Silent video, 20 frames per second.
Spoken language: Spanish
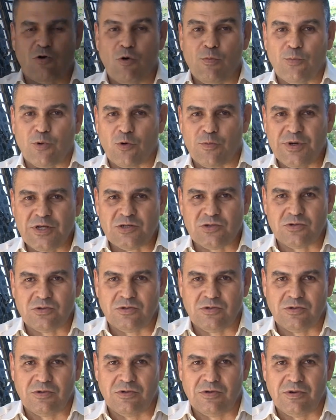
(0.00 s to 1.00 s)

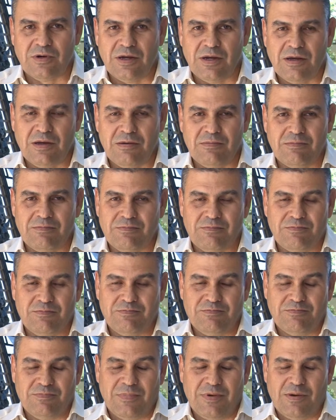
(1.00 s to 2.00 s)
compromiso es
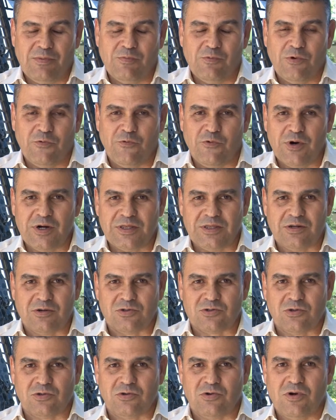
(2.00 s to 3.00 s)
muy fuerte,
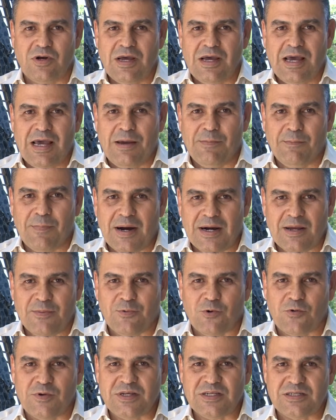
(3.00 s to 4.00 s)
nosotros en varias
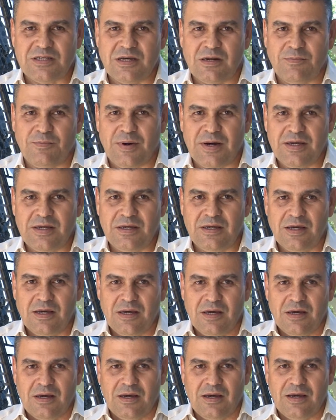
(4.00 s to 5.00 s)
provincias del país
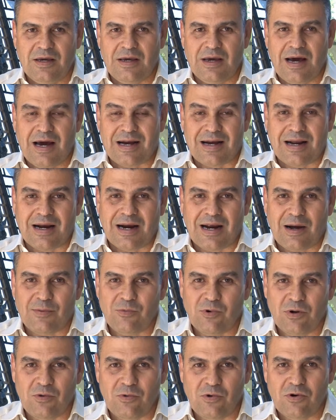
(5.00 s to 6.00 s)
eh,
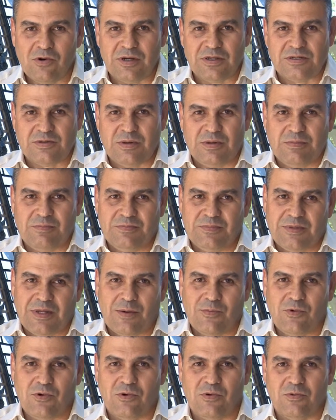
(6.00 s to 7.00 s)
arrancamos el bloque,
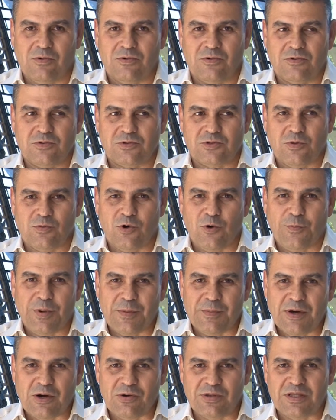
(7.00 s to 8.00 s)
entramos como somos los
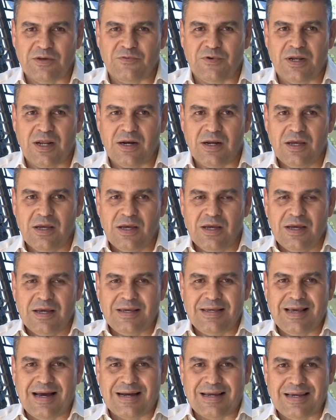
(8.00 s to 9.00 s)
primeros en desfilar
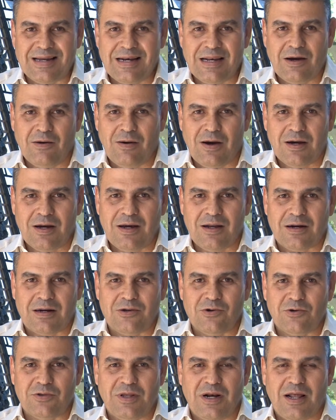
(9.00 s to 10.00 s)
y aquí en La Habana
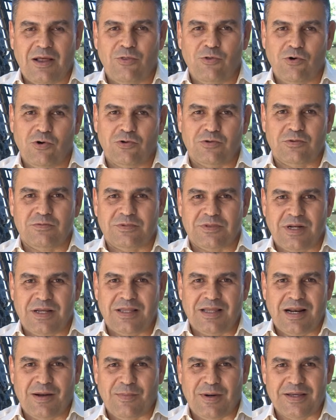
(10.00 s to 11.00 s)
alrededor de las 2,
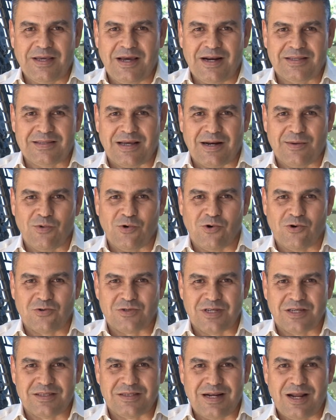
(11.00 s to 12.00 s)
3 de la mañana estaremos
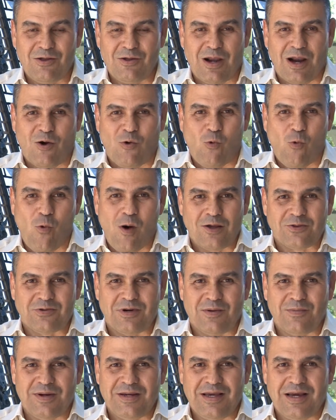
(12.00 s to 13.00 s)
concentrados, a las 4
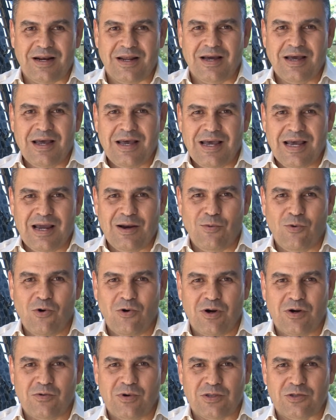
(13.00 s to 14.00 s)
de la mañana el
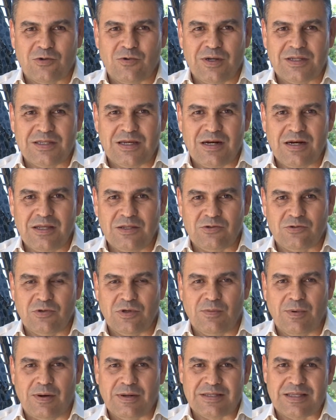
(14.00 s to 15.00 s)
bloque nuestro va a estar listo
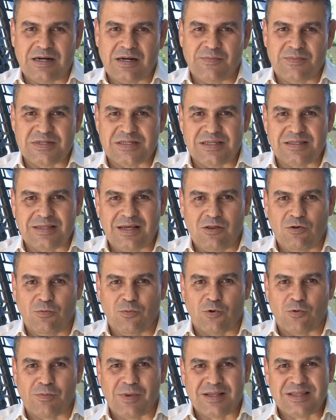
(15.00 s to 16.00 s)
y va a estar representado
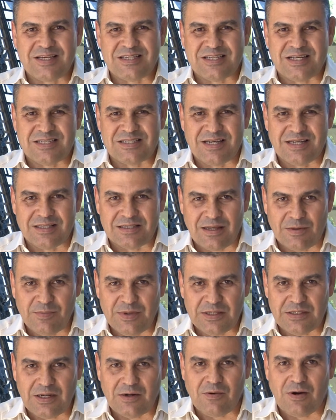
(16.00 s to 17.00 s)
por más de 60
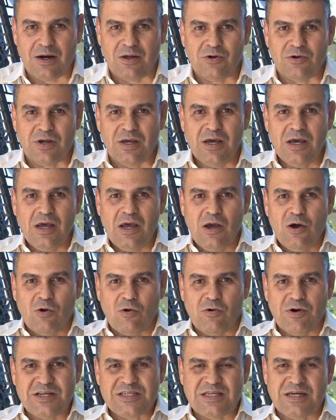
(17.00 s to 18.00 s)
mil trabajadores
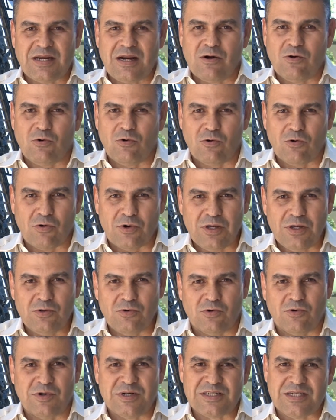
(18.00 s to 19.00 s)
con ese gran
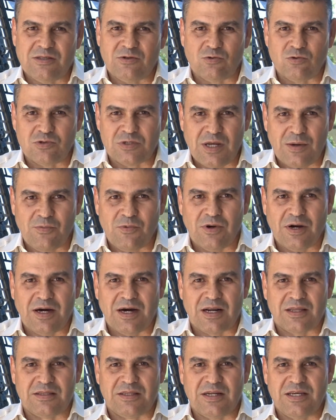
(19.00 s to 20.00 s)
colorido, con ese entusiasmo que
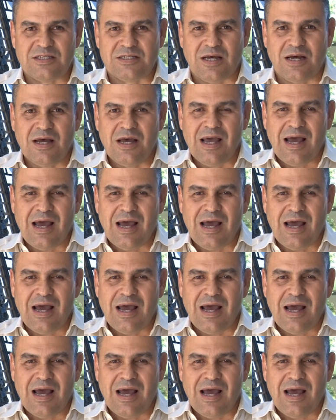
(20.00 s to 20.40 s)
caracteriza